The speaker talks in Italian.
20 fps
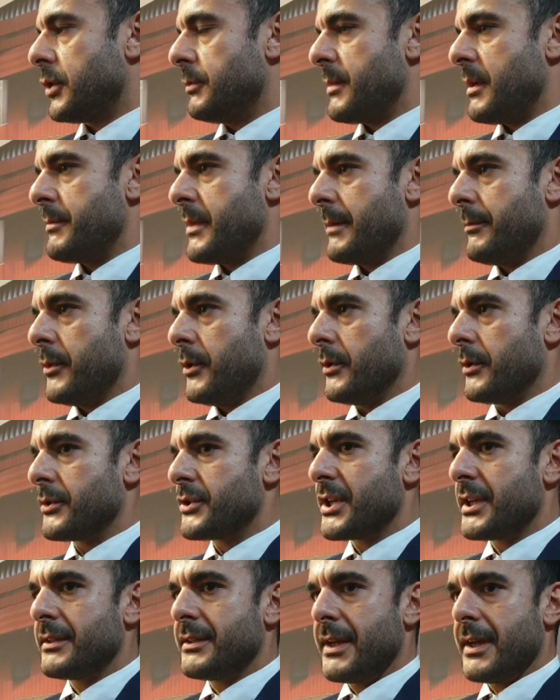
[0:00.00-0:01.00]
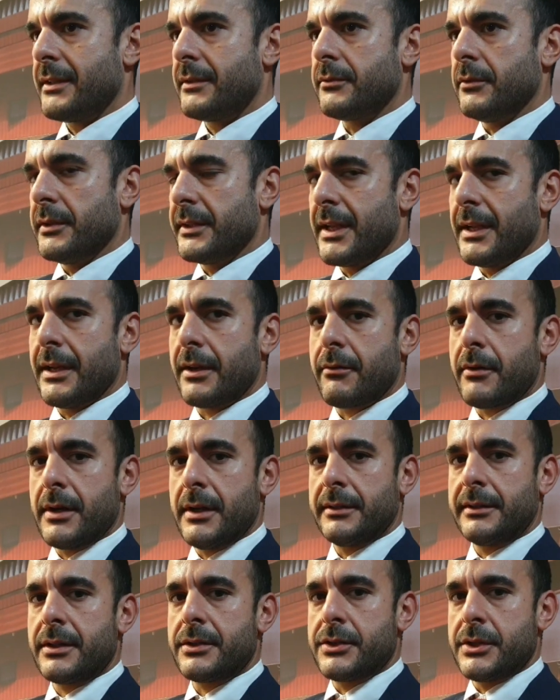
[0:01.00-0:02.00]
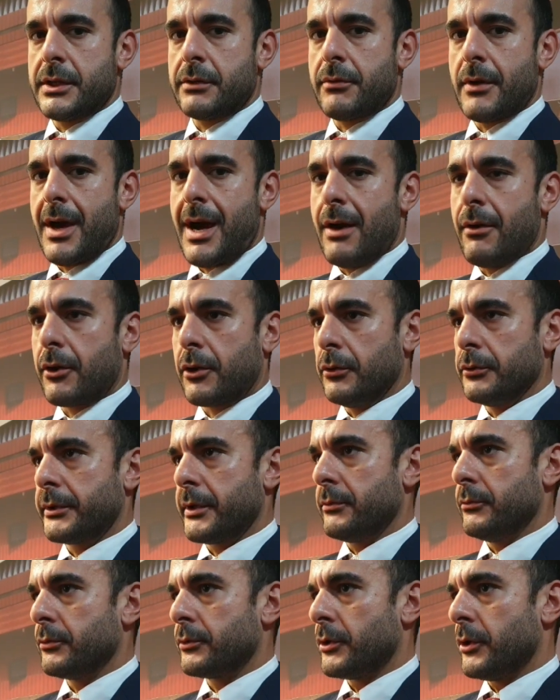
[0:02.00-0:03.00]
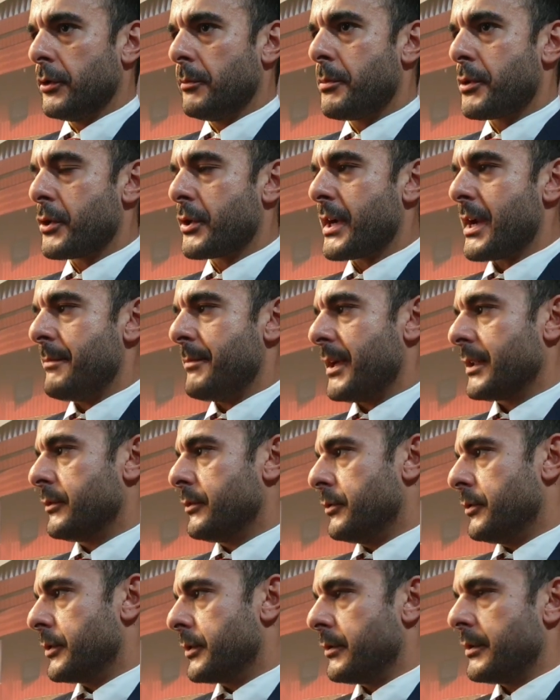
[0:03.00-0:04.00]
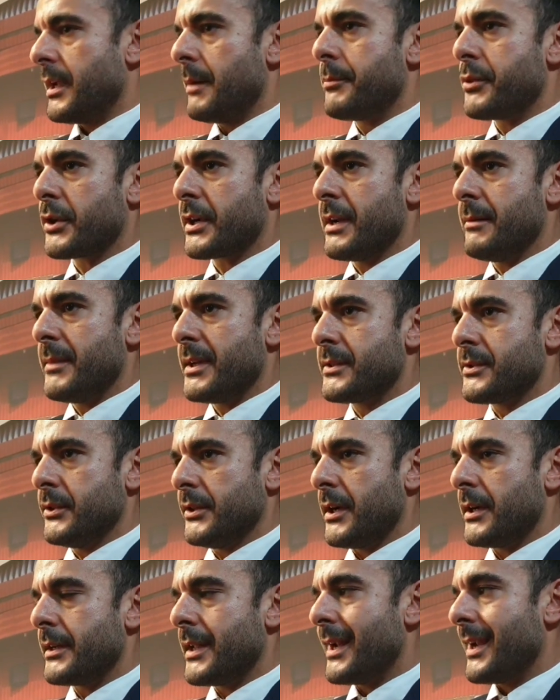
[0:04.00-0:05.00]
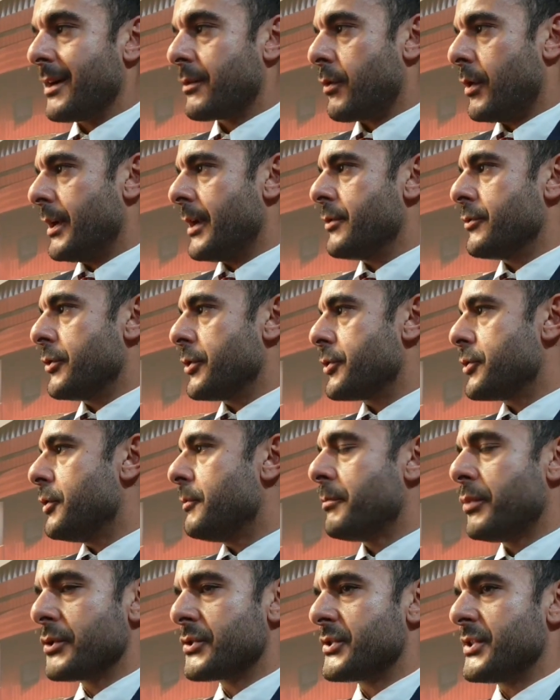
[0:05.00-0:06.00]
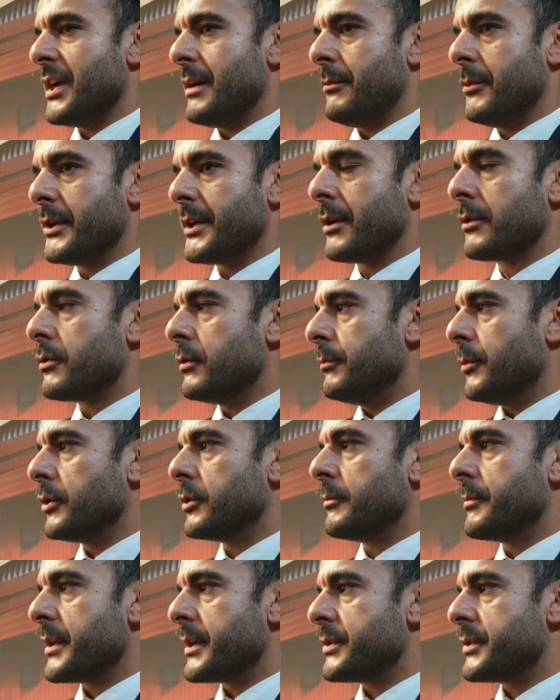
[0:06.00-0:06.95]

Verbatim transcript: Come abbiamo già detto, il DL45 ha un contenuto programmatorio, la programmazione dalla quale noi non possiamo in alcun modo